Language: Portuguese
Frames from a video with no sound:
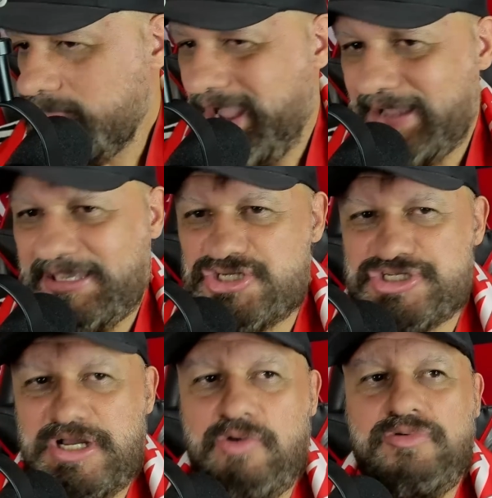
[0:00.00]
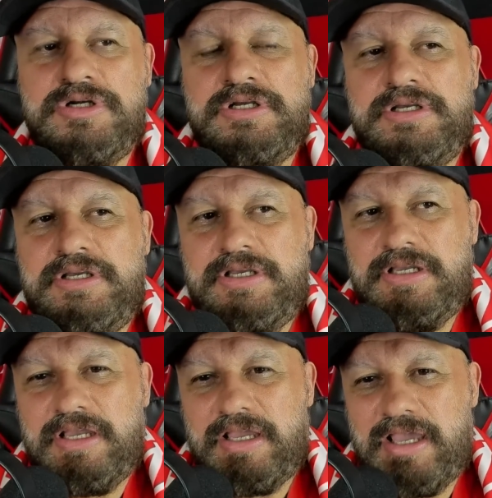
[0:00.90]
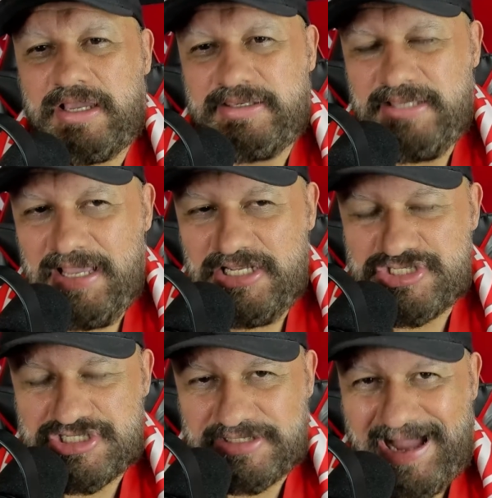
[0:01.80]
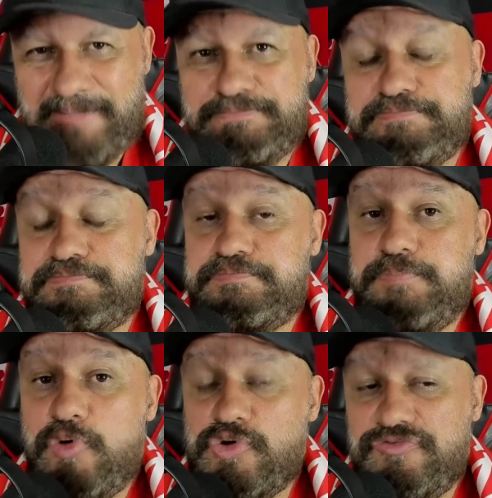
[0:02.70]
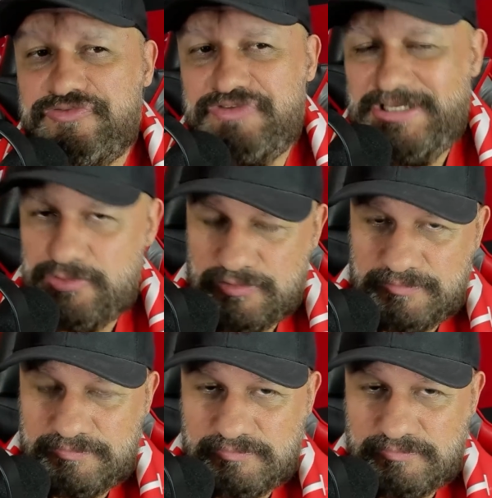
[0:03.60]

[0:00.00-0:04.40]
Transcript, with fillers: a questão é que ele está por um fio.